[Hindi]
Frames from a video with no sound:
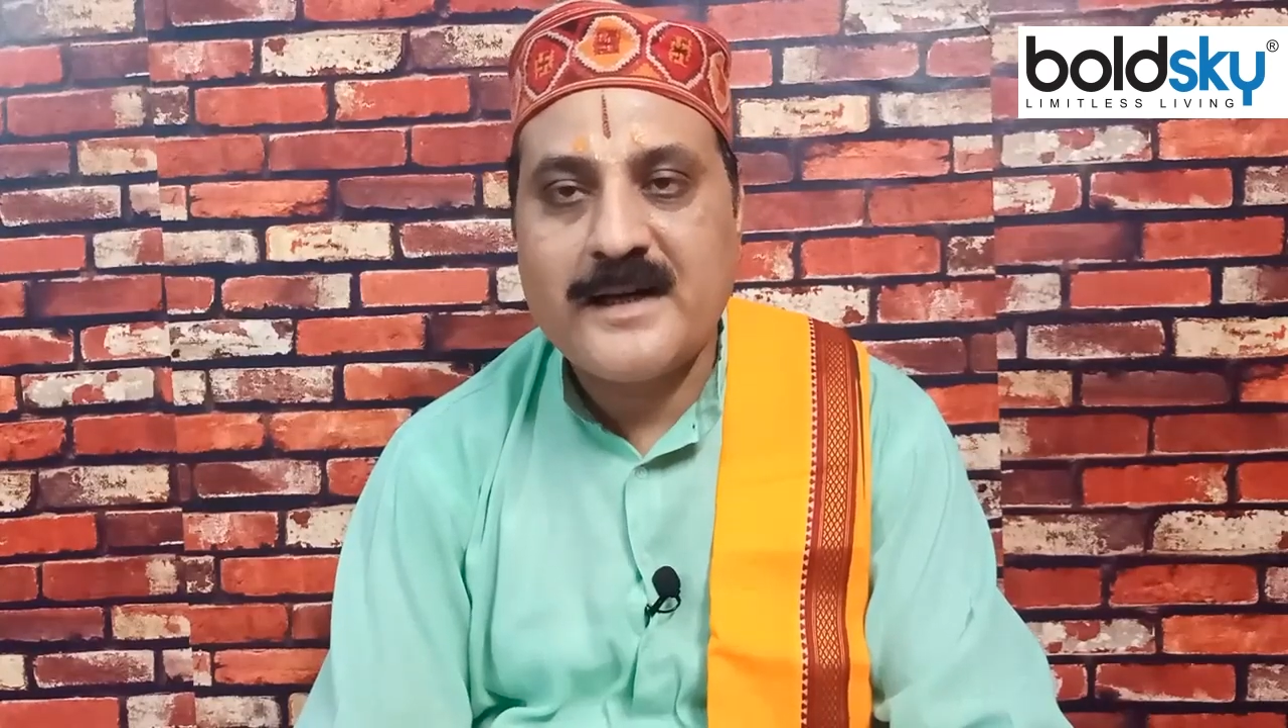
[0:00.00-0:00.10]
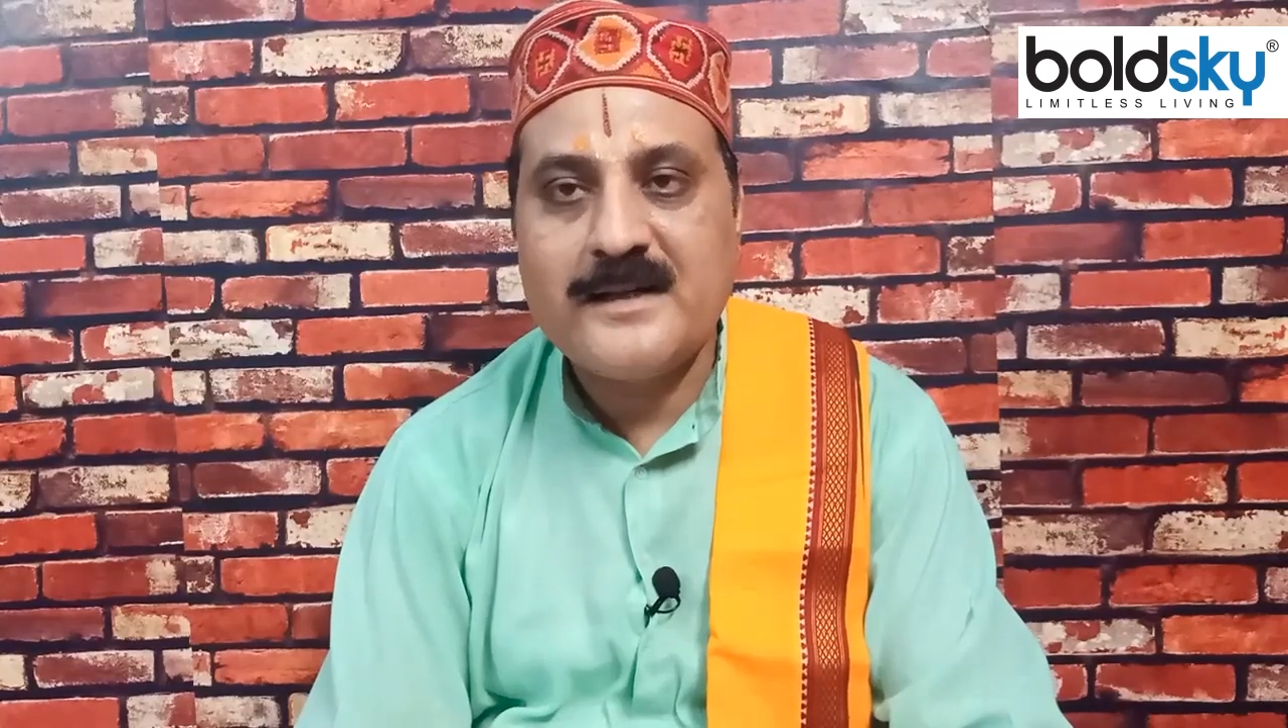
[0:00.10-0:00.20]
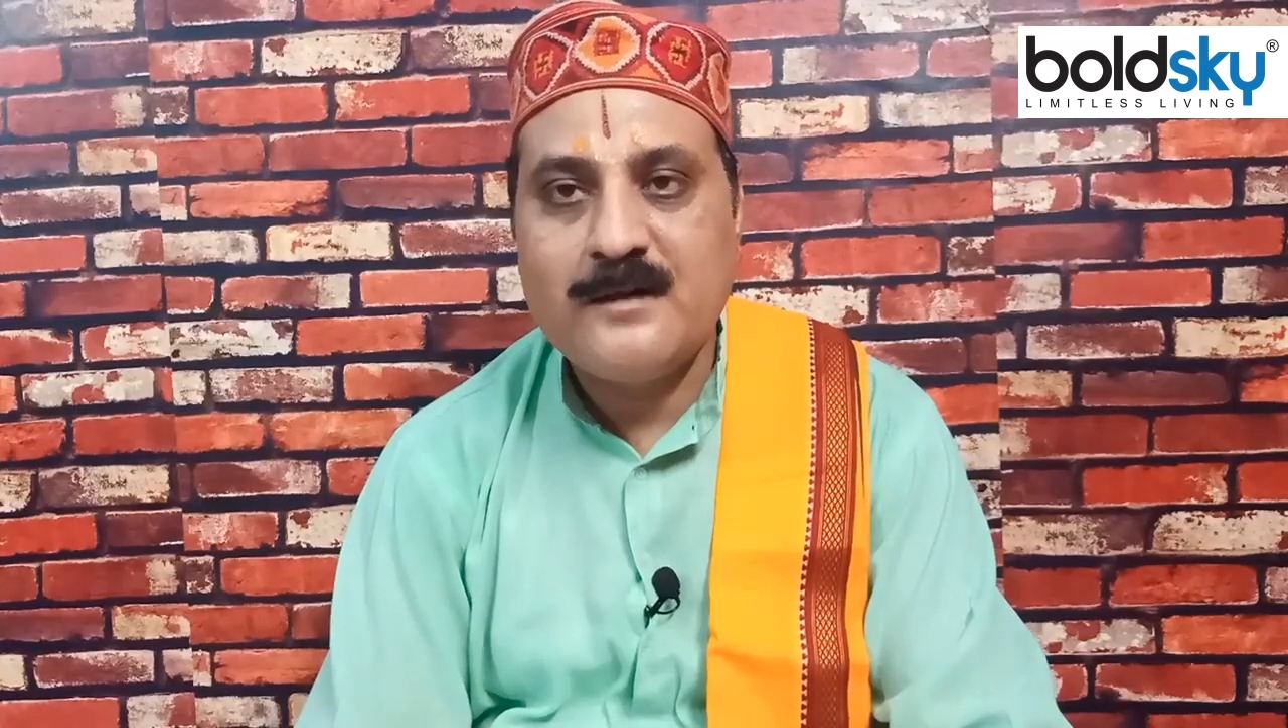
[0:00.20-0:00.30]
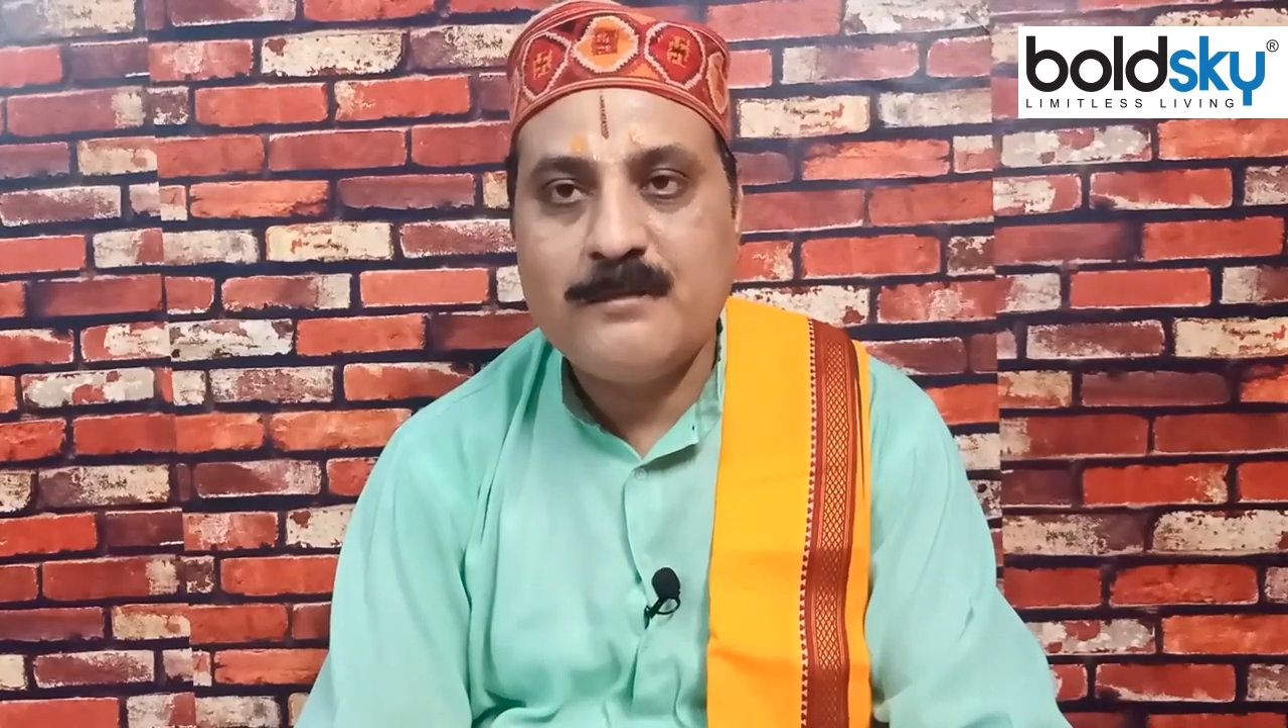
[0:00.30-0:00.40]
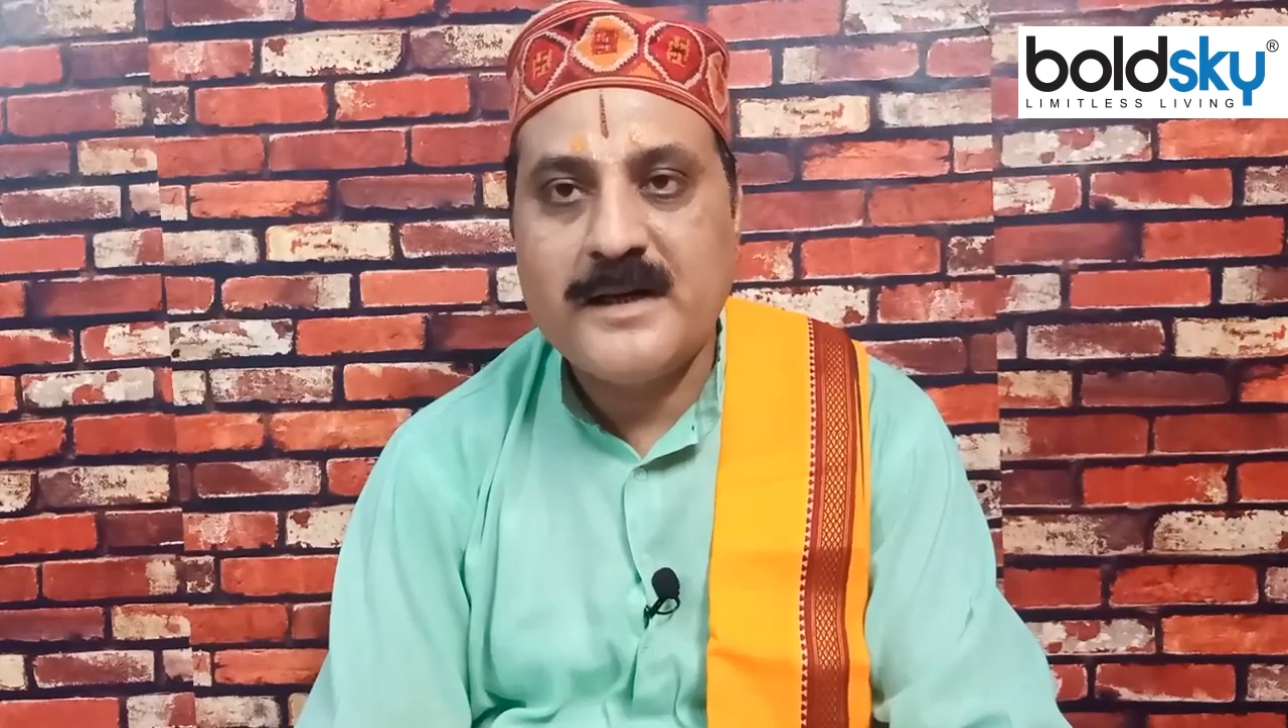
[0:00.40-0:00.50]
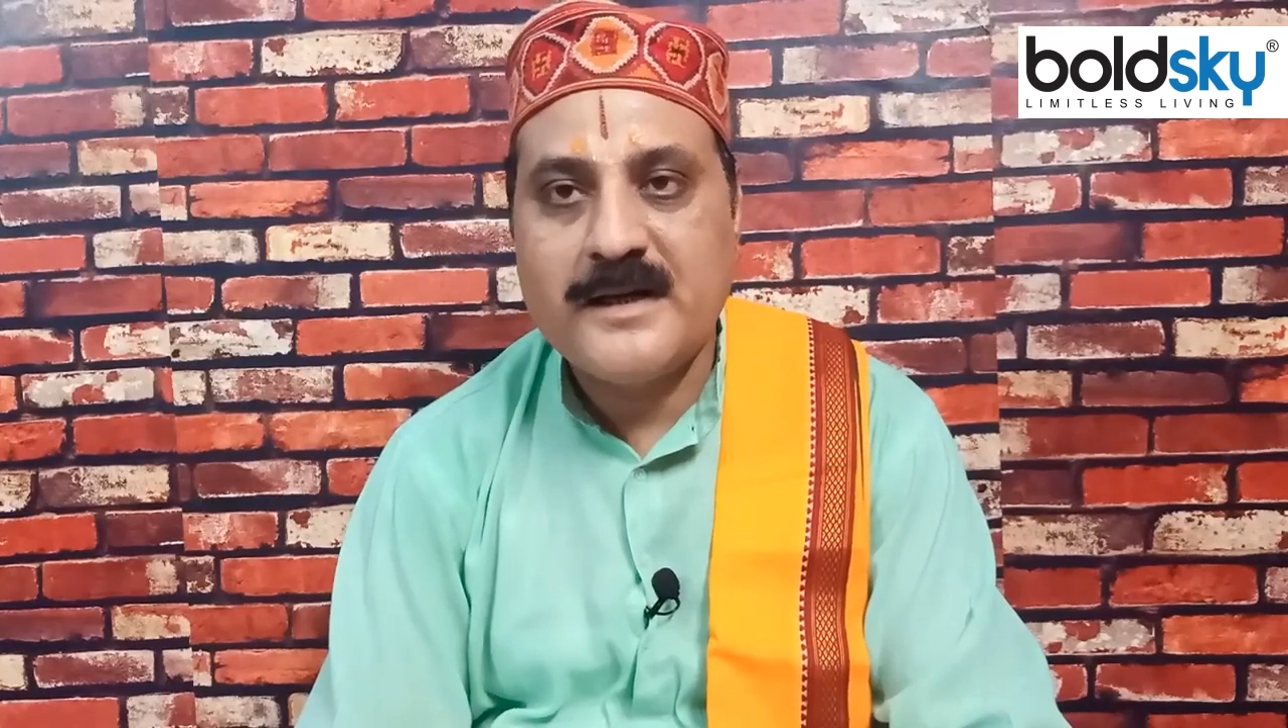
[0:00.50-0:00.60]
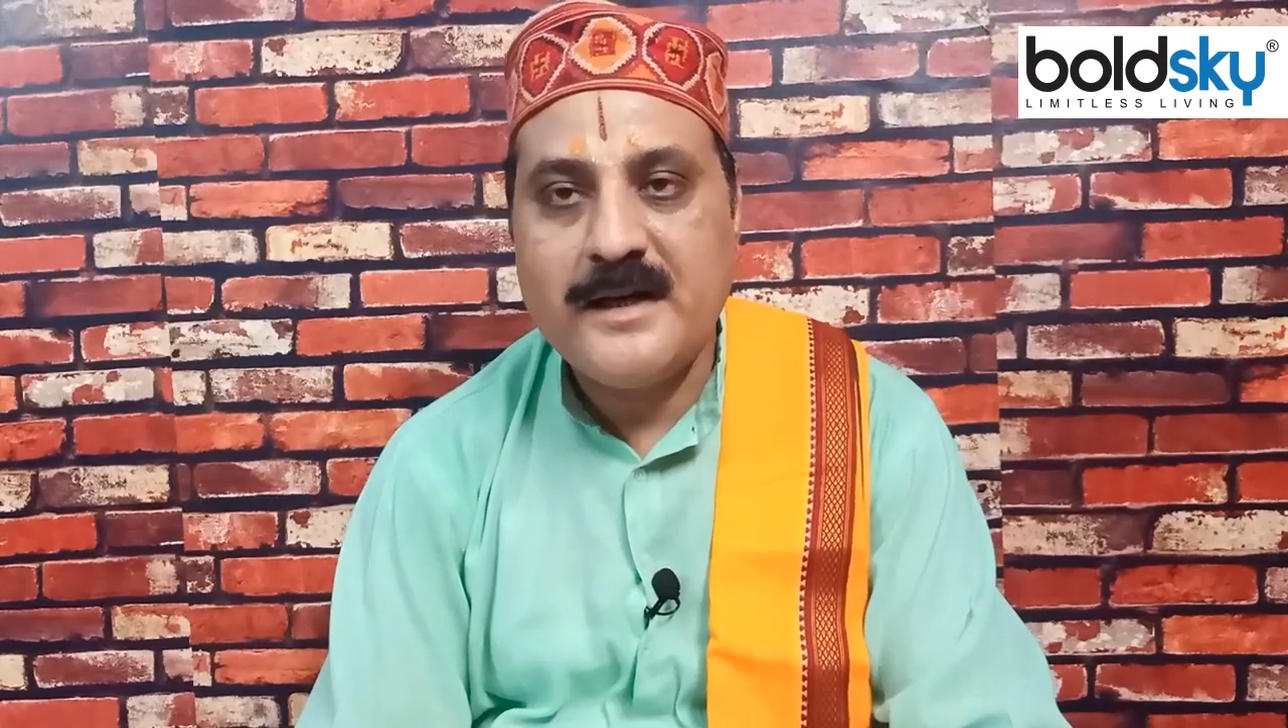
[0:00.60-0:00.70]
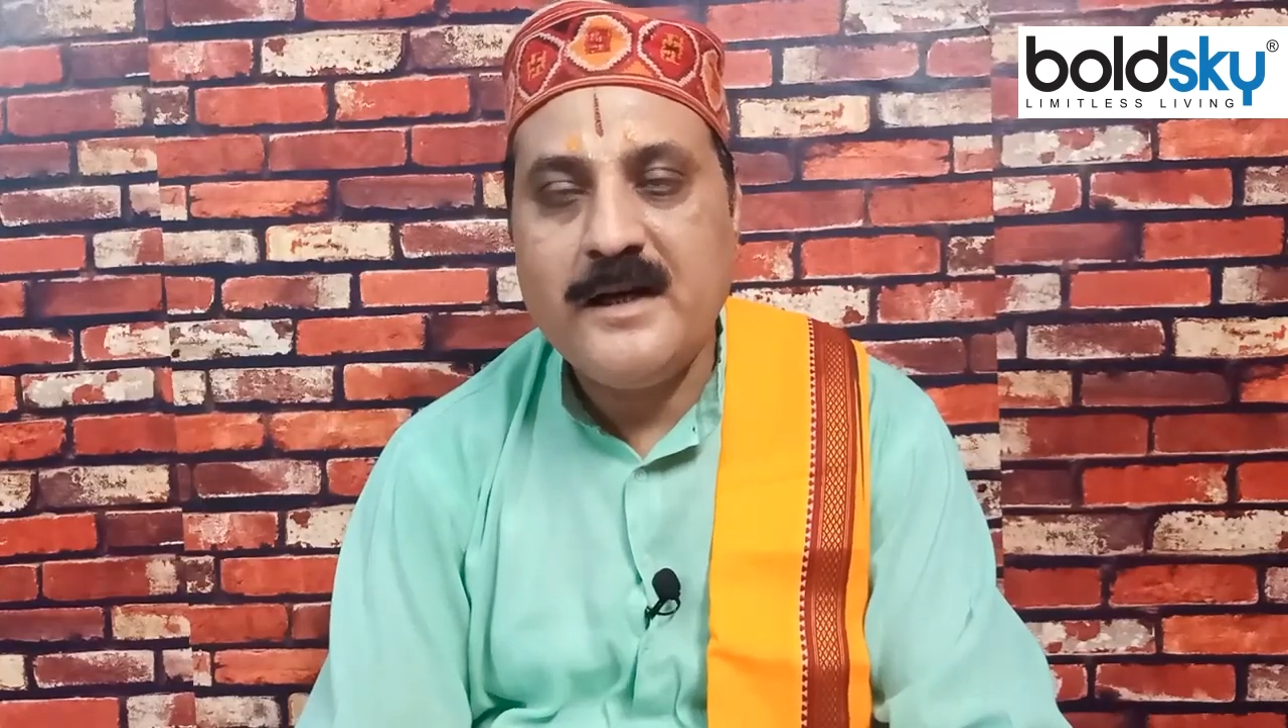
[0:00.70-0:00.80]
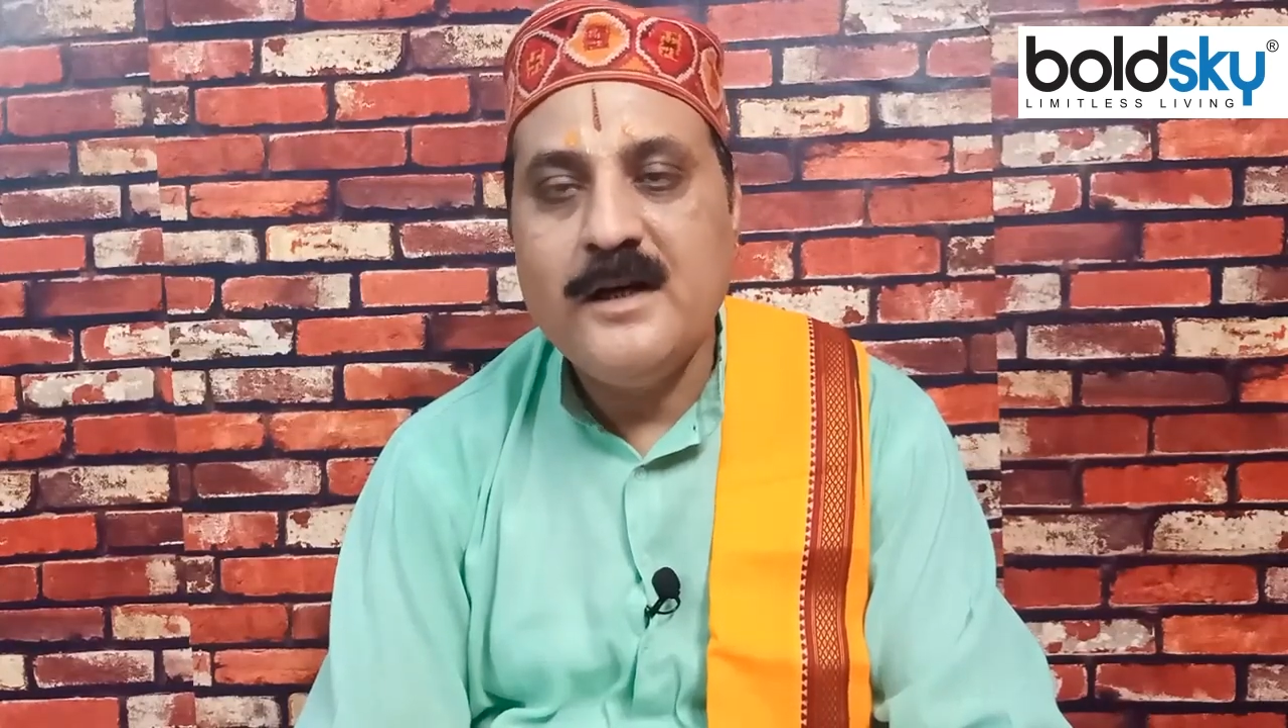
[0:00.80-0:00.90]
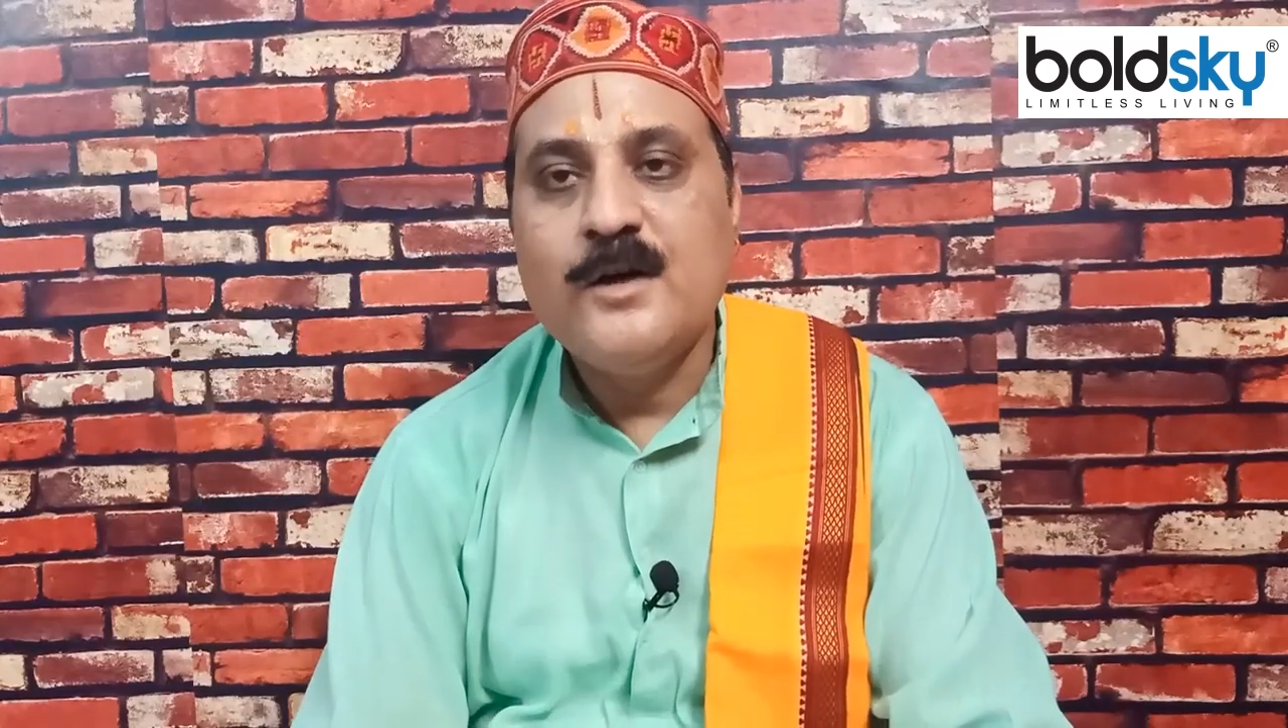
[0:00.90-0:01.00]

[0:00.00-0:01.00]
का दिन पड़ेगा